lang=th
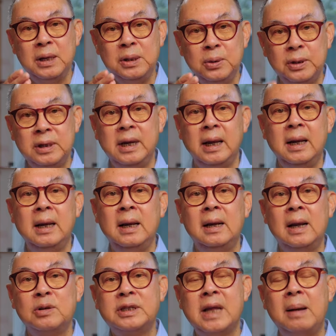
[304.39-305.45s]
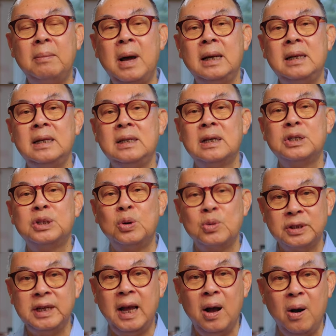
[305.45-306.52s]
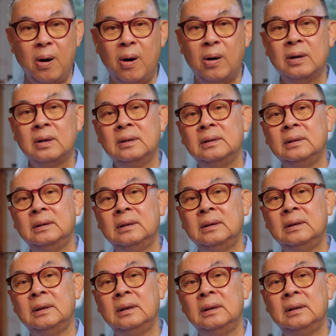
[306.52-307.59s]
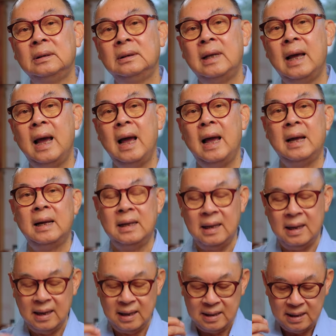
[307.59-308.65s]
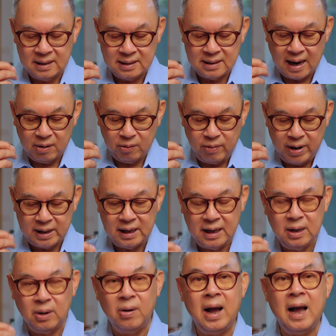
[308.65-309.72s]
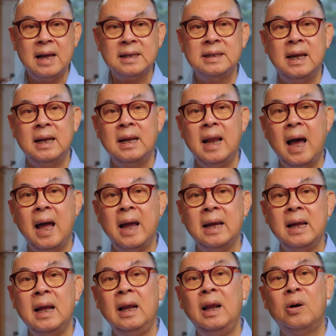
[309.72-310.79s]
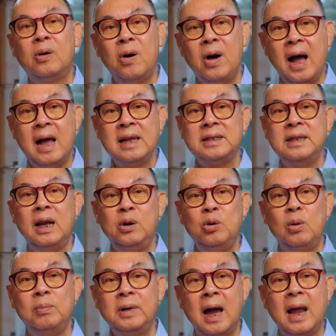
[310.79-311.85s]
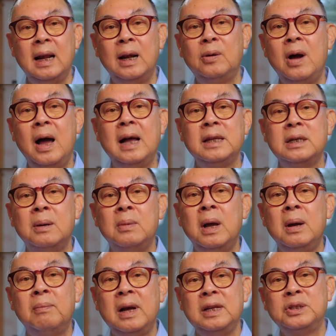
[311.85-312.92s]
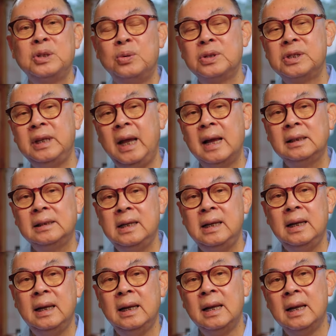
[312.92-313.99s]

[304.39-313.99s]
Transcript: รหยุดยินเราสามารถที่จะส่งเสียงออกนะฮะจากเวทีของอาเซียนได้แล้วก็อาเซียนร่วมกันแล้วก็อาจจะไปส่งเสียงที่